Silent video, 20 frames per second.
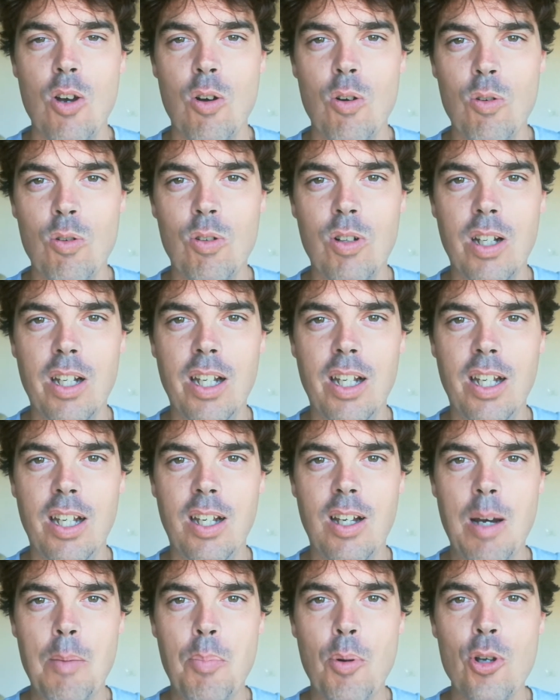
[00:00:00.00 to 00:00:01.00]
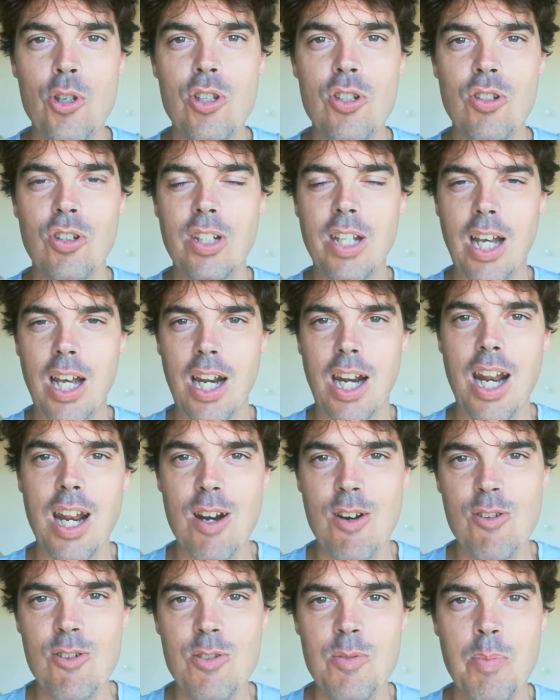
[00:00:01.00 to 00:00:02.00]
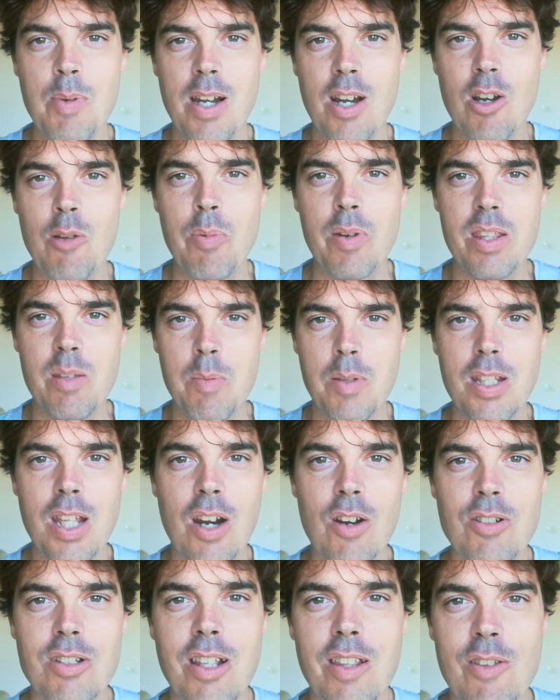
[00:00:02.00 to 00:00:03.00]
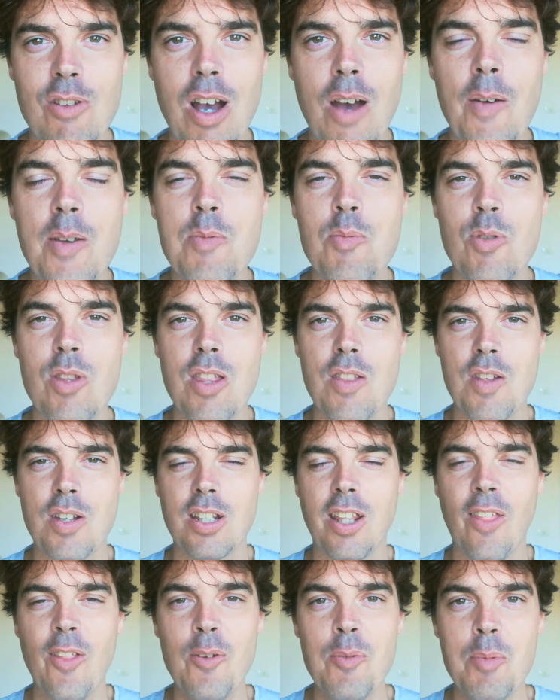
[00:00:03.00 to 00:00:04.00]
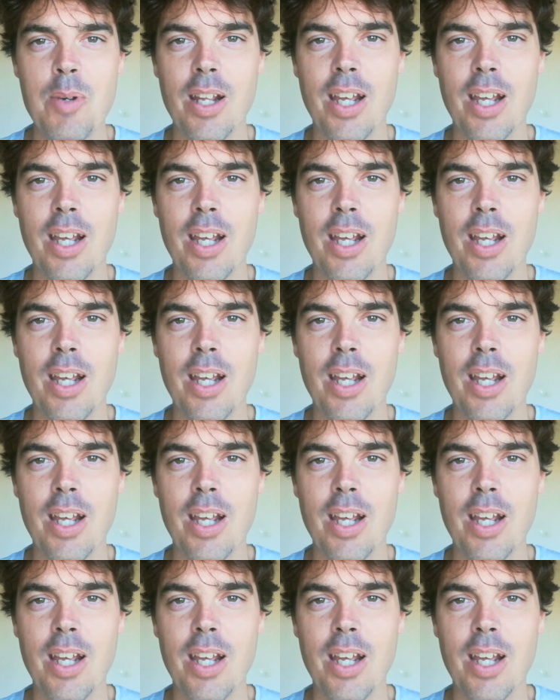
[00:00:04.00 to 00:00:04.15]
un eh, apoyo donde agarrarnos para no precipitarnos hacia un abismo de incertidumbre.